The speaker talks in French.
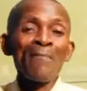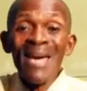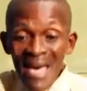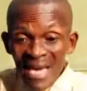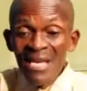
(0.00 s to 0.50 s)

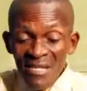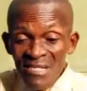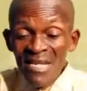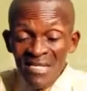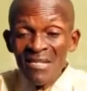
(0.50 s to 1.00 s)
Mais
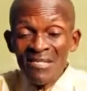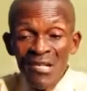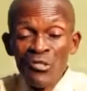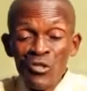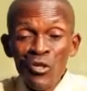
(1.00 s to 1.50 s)
ces
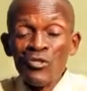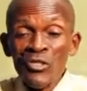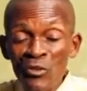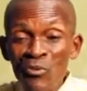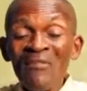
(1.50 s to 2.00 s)

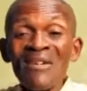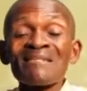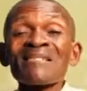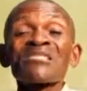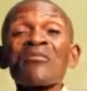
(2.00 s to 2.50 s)
interchanges qui doivent
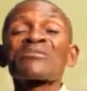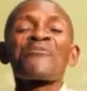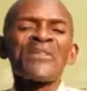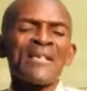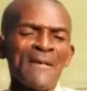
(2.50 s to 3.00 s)
être
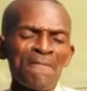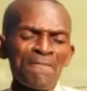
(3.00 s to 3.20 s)
scientifiques.